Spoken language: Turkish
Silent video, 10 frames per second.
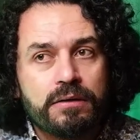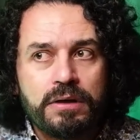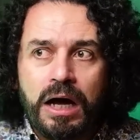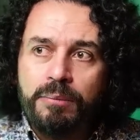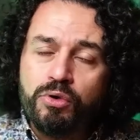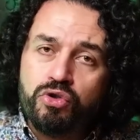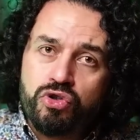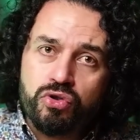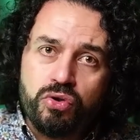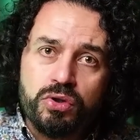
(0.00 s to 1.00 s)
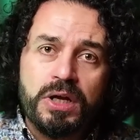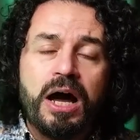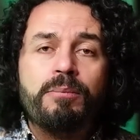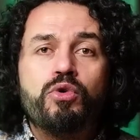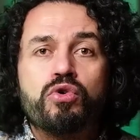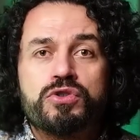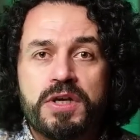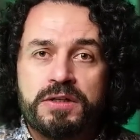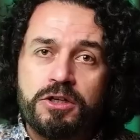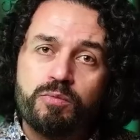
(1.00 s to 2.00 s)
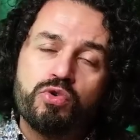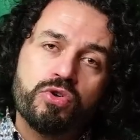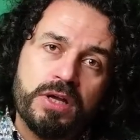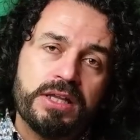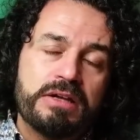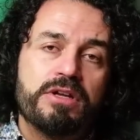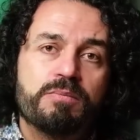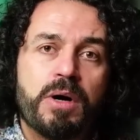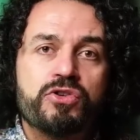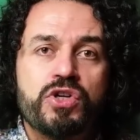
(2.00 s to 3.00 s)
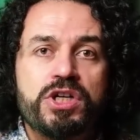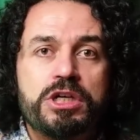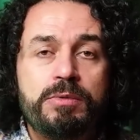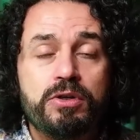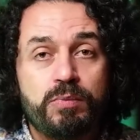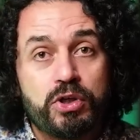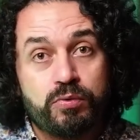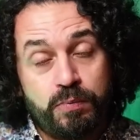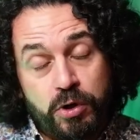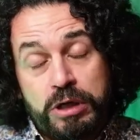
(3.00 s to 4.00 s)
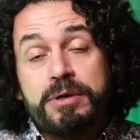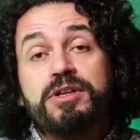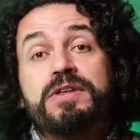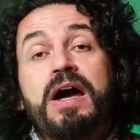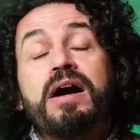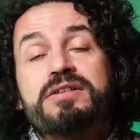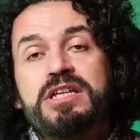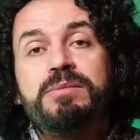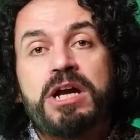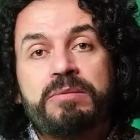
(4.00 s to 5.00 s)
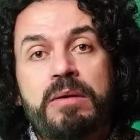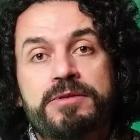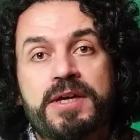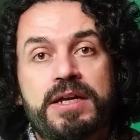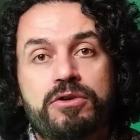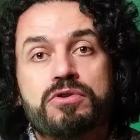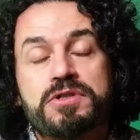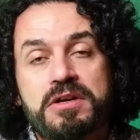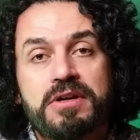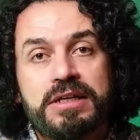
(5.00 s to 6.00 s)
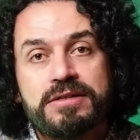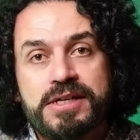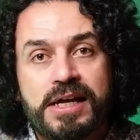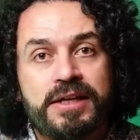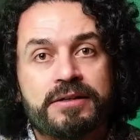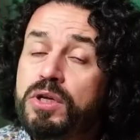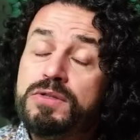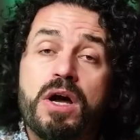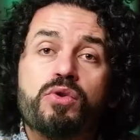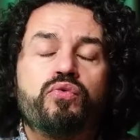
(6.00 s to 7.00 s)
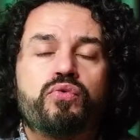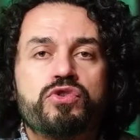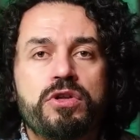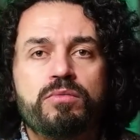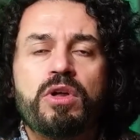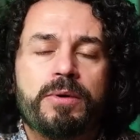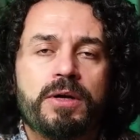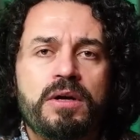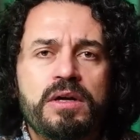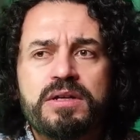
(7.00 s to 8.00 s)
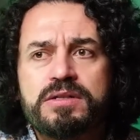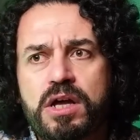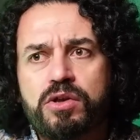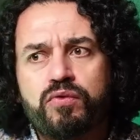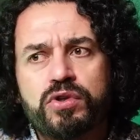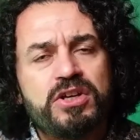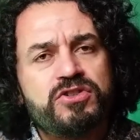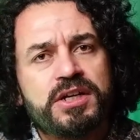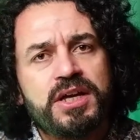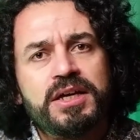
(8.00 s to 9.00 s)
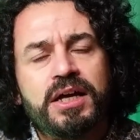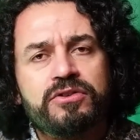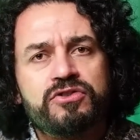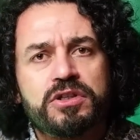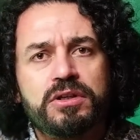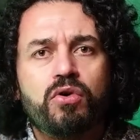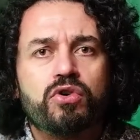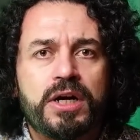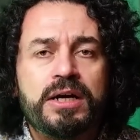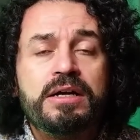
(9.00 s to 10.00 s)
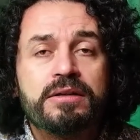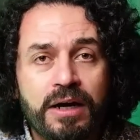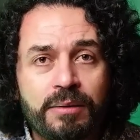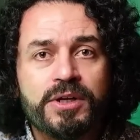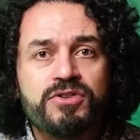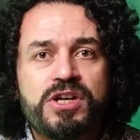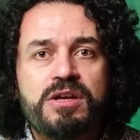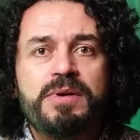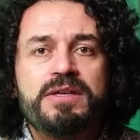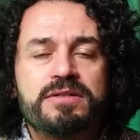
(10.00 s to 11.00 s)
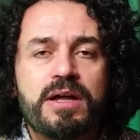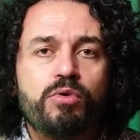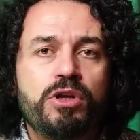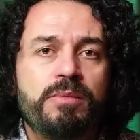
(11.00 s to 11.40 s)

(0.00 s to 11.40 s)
daha mı düşüktür, daha mı yüksektir? Bunu da Devlet Bahçeli gibi bir matematik dehasına bırakmamız gerekiyor sevgili izleyenler. Tesadüftür canım tabii. Tesadüftür. Geçerken yanlışlıkla orada. Tam da CHP İstanbul İl